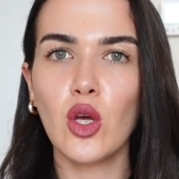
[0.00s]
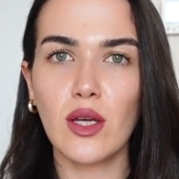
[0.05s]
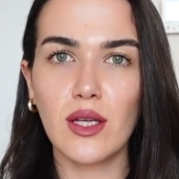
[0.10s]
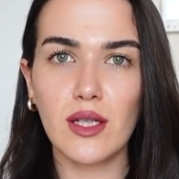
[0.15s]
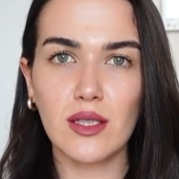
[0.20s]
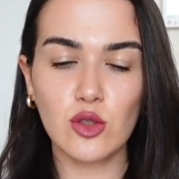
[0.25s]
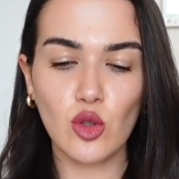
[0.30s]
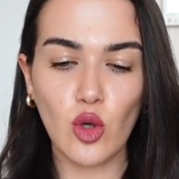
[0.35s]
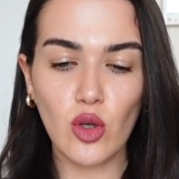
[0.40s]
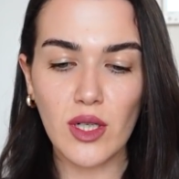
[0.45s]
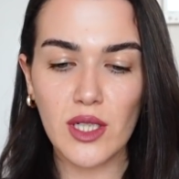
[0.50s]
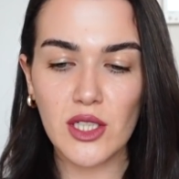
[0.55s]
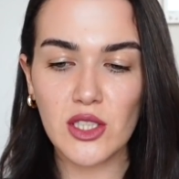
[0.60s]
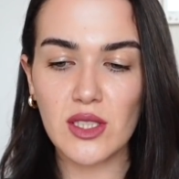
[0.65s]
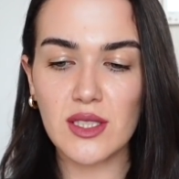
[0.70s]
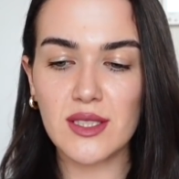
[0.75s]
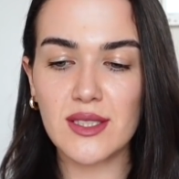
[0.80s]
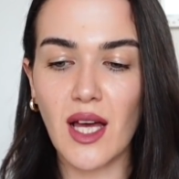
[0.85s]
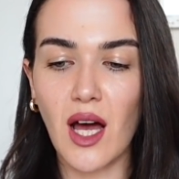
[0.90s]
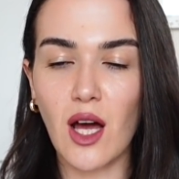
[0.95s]
E, sonra
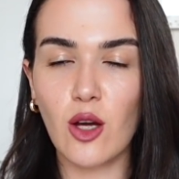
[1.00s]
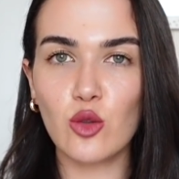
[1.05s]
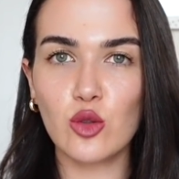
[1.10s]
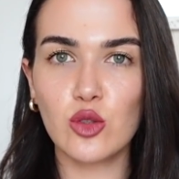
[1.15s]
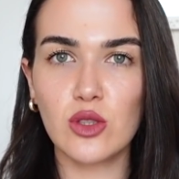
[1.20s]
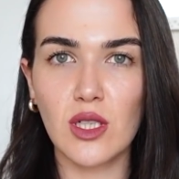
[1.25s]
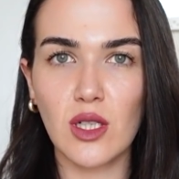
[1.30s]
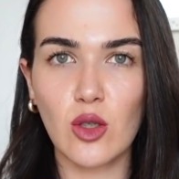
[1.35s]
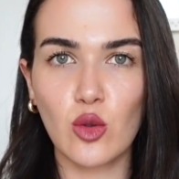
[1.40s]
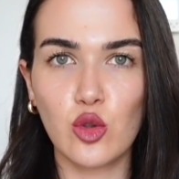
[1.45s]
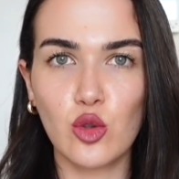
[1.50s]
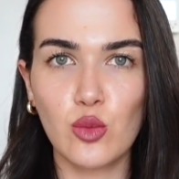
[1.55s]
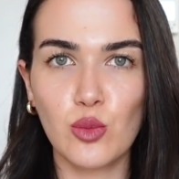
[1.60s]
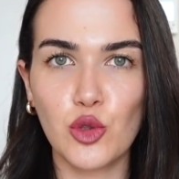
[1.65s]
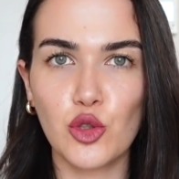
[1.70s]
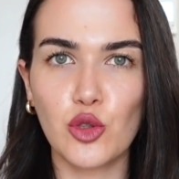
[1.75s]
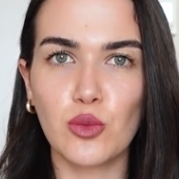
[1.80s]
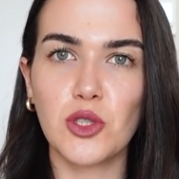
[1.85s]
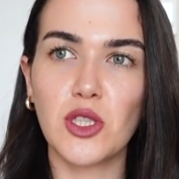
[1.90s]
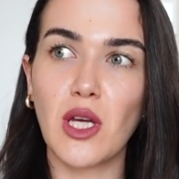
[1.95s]
işte sağ üstte
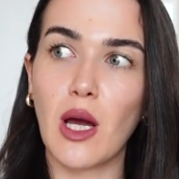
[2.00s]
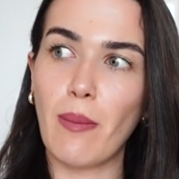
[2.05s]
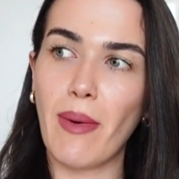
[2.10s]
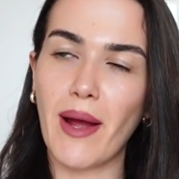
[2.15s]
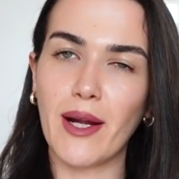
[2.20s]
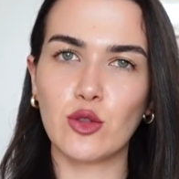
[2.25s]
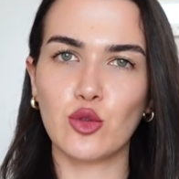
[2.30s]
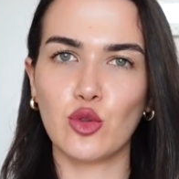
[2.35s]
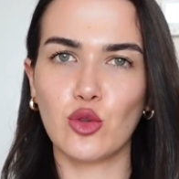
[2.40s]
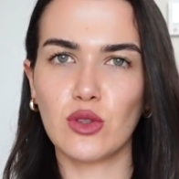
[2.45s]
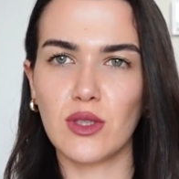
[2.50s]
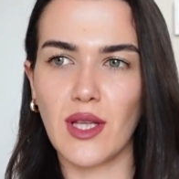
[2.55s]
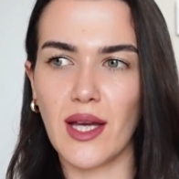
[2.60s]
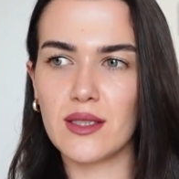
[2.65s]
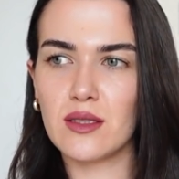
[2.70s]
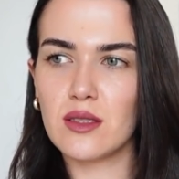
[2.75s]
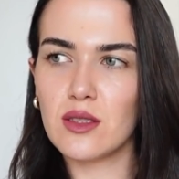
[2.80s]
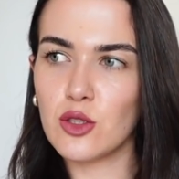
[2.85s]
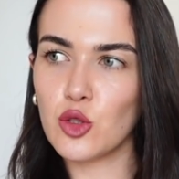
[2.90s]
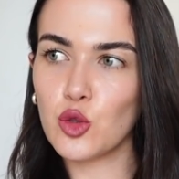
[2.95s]
kurmuşum işte
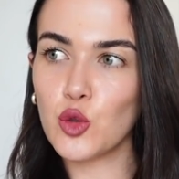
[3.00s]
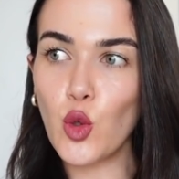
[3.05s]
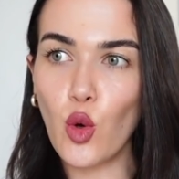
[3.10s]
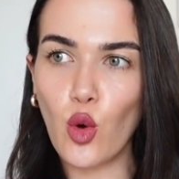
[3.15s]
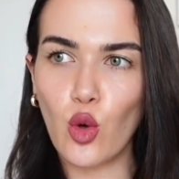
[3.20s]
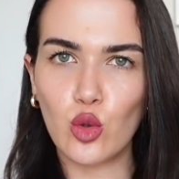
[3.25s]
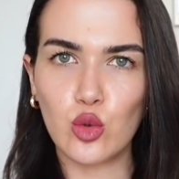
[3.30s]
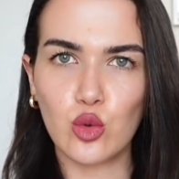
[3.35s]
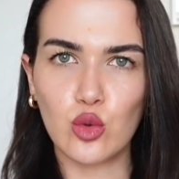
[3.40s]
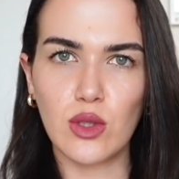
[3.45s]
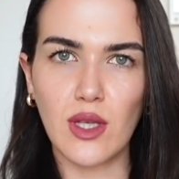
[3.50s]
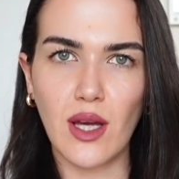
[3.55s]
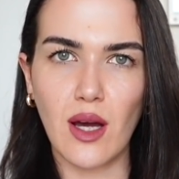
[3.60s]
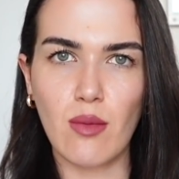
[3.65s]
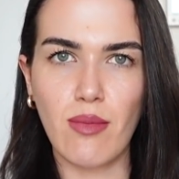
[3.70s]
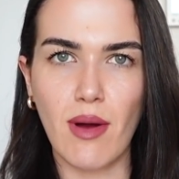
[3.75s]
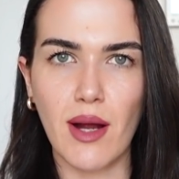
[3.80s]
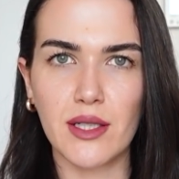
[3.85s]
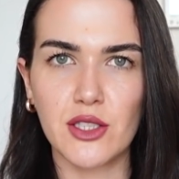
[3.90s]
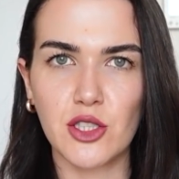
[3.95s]
Habertürk'ten e, şu oldu diye
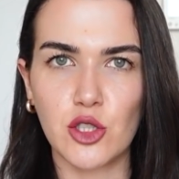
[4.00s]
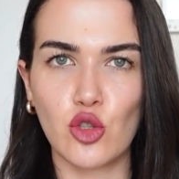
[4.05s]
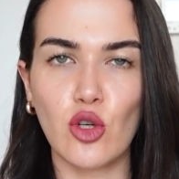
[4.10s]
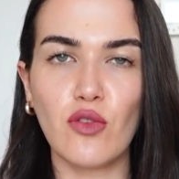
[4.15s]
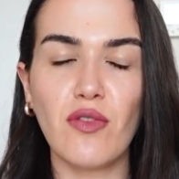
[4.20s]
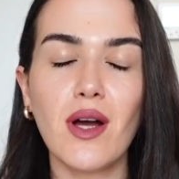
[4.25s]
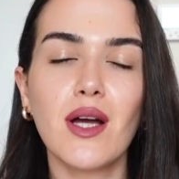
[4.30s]
haber çıkıyor.